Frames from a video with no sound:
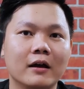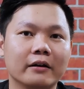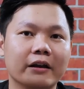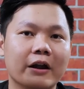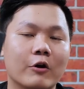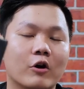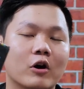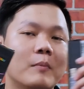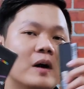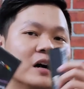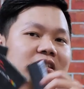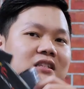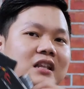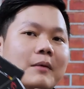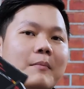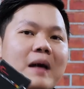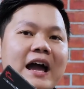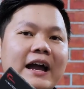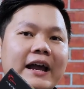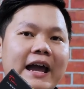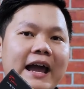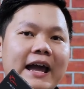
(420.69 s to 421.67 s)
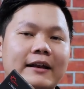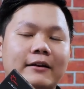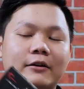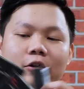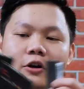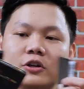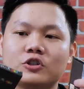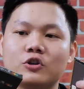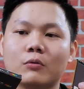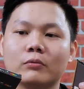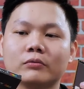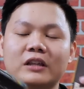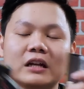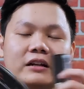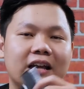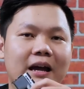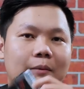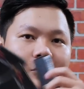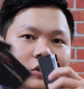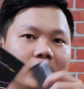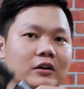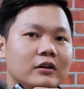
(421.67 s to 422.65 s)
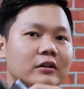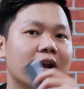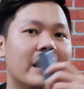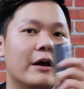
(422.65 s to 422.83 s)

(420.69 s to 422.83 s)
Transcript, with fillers: đều có bus là 3000 nói chung tất cả mọi thứ